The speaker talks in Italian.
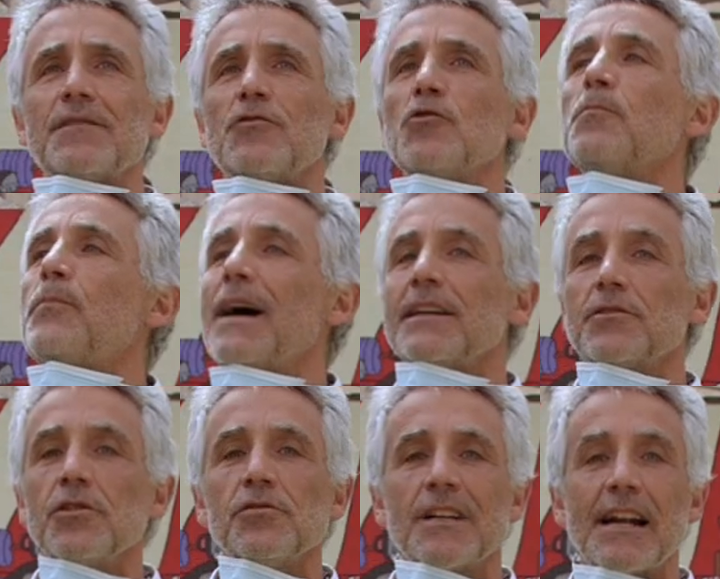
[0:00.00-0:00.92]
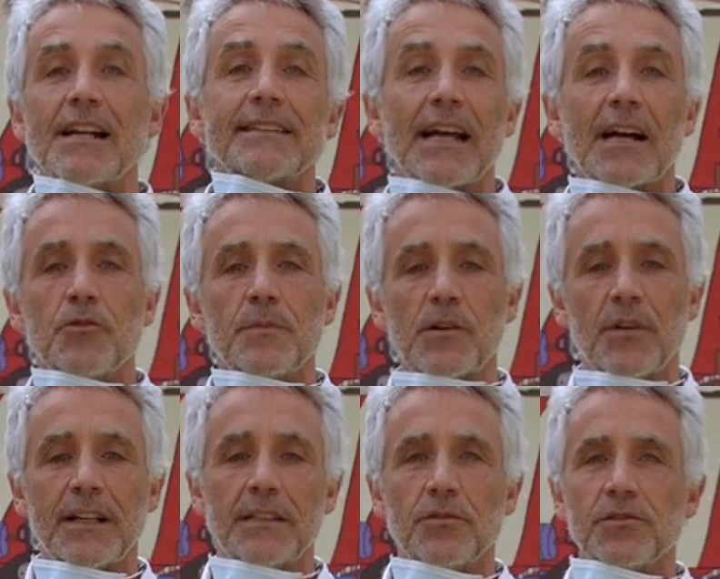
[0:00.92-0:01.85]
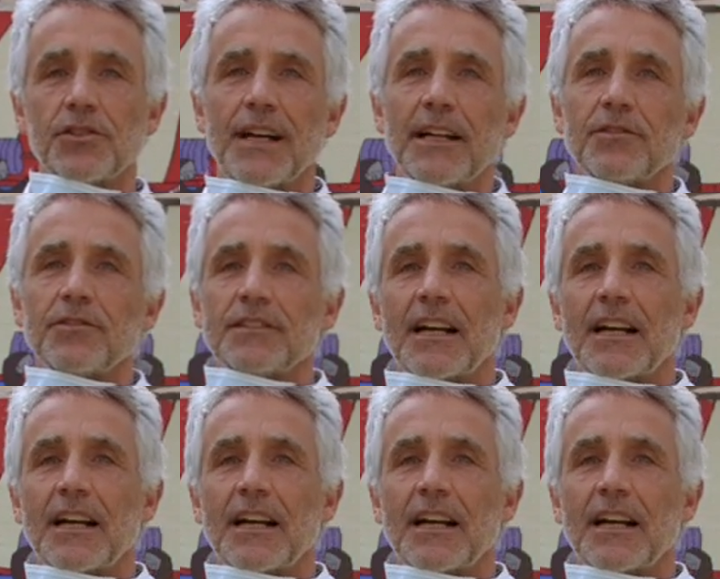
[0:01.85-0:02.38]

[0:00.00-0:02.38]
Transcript: sviluppando in una realtà come quella di Cocciano.